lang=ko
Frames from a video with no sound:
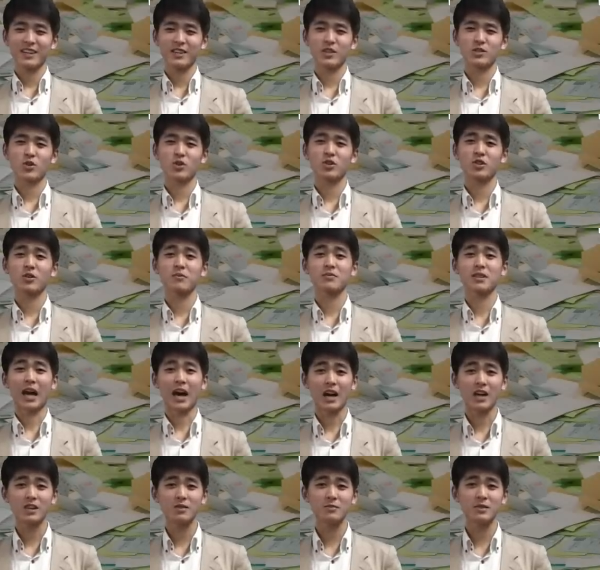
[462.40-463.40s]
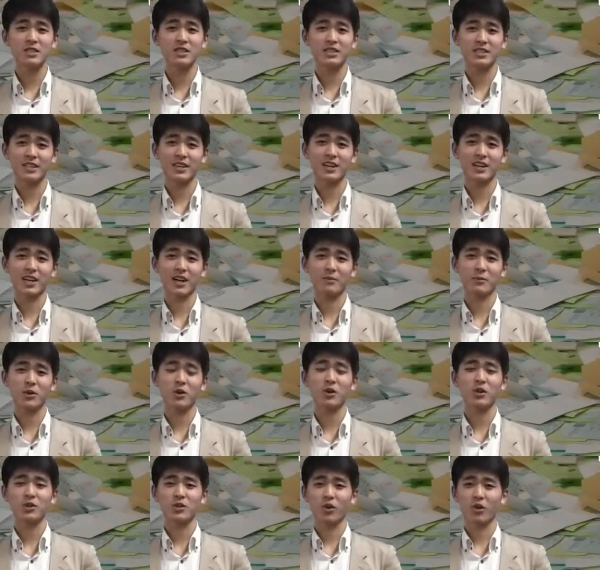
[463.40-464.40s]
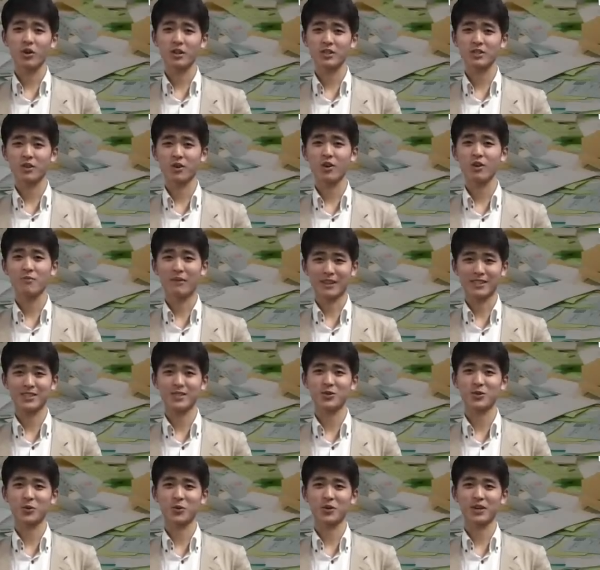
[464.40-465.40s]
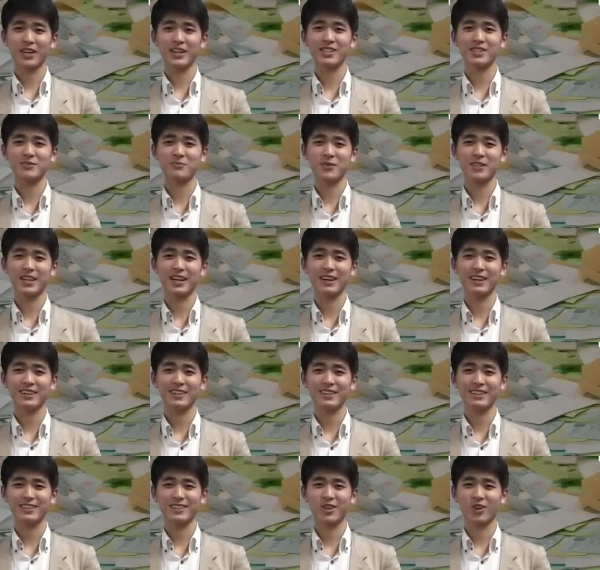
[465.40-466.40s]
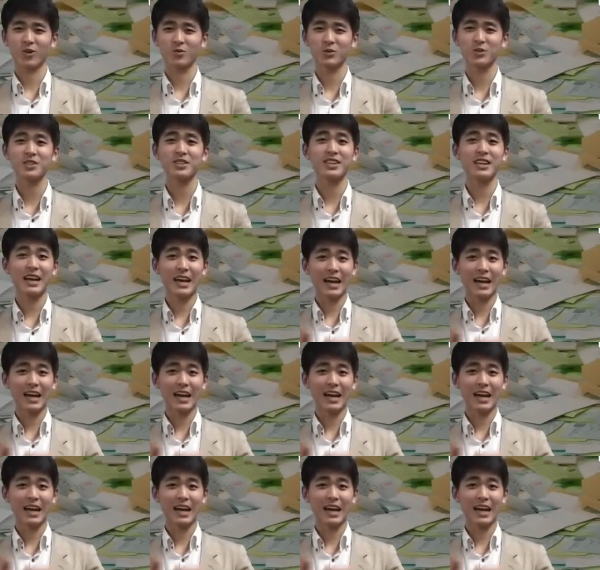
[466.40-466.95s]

네, 전 그럼 다음을 기약하며 여기서 마치도록 하겠습니다. 여러분